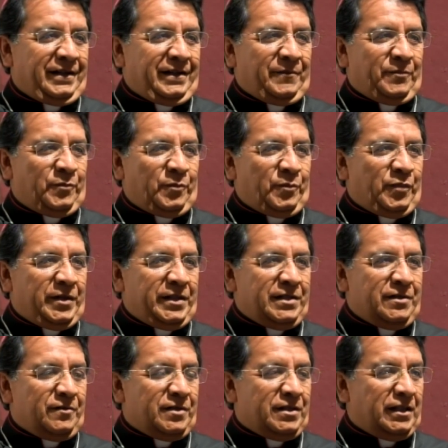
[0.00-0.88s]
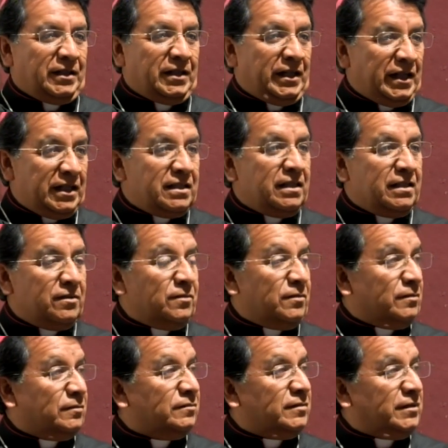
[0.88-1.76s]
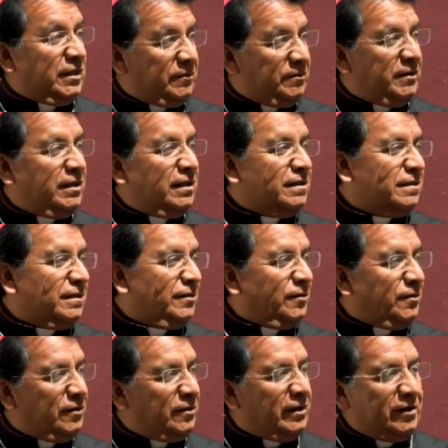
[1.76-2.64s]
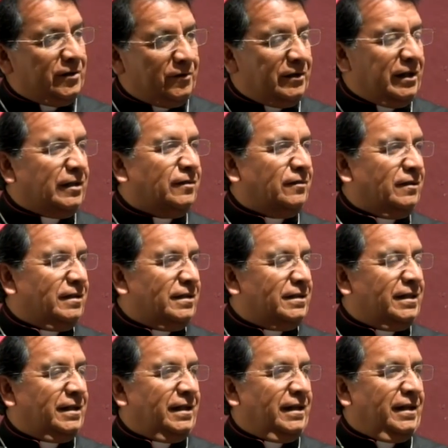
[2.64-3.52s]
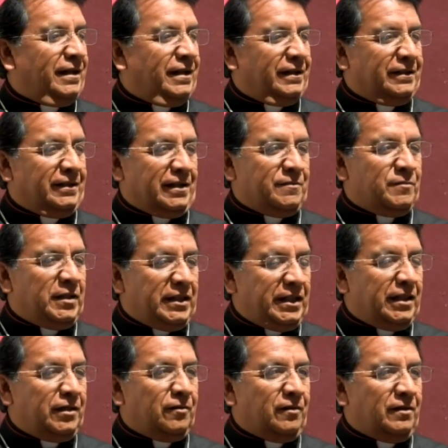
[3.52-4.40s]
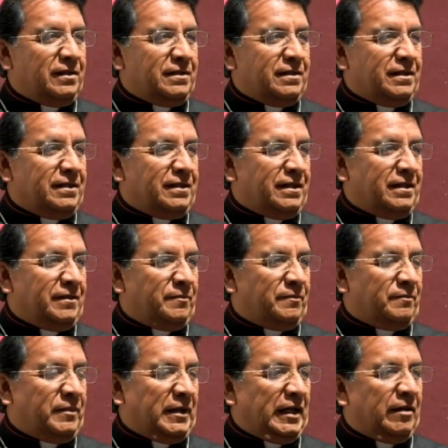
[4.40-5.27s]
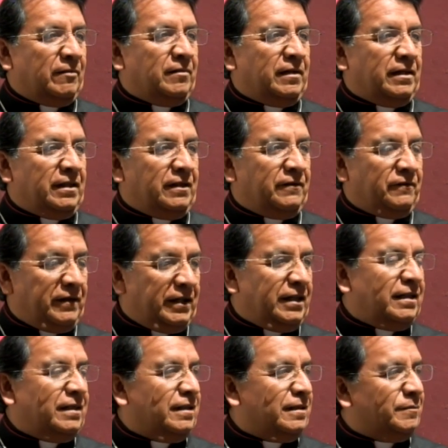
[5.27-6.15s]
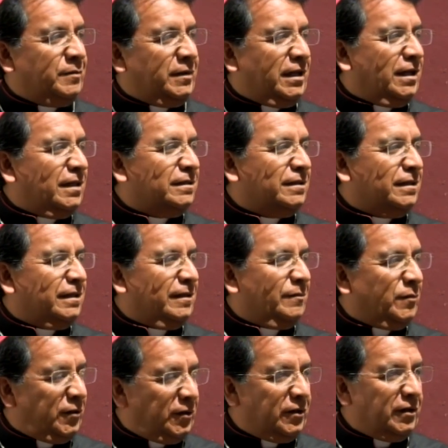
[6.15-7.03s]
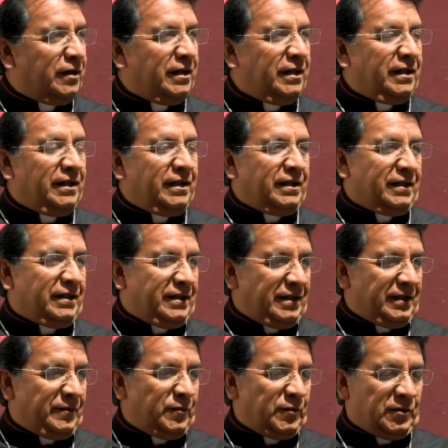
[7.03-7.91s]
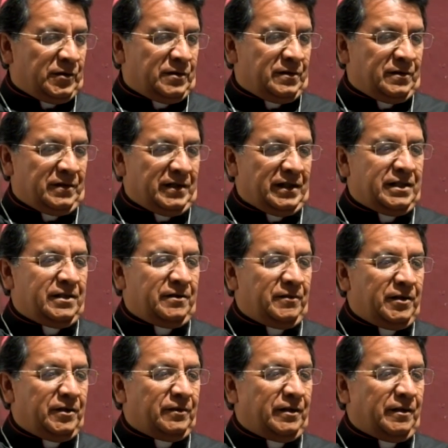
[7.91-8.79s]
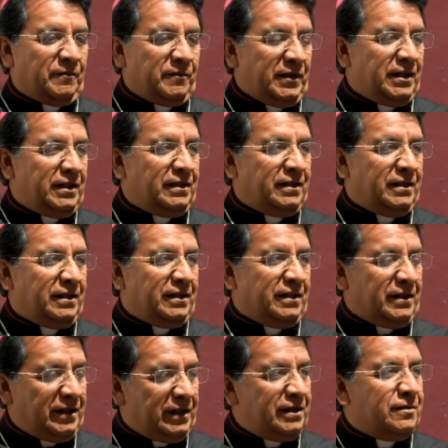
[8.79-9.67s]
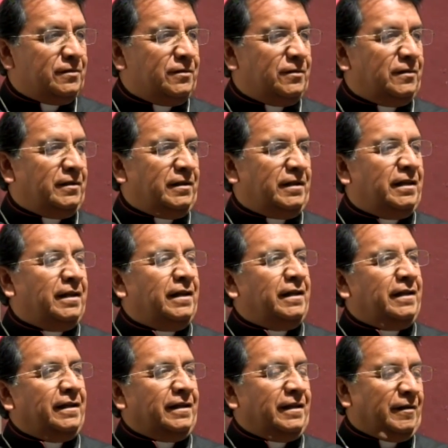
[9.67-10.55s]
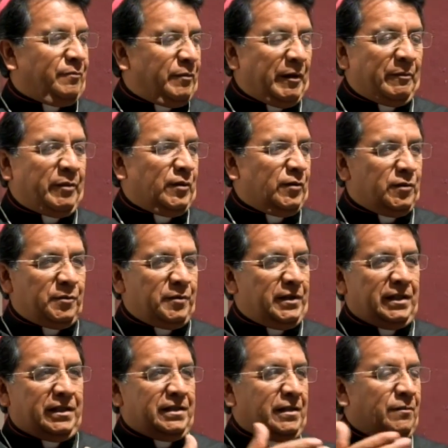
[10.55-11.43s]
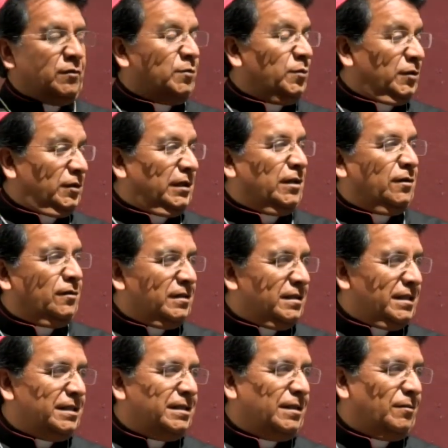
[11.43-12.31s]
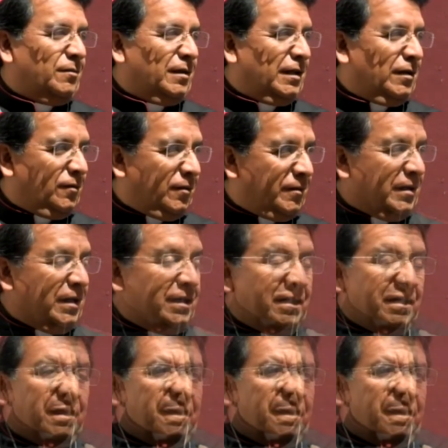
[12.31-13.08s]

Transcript: eh, pues nuestra tarea es eso, servir al Señor, ayudándoles, transmitiéndoles esa palabra de fe, de esperanza, de amor que hemos recibido también de Cristo y, que el Papa nos pide que seamos portadores de esta buena nueva.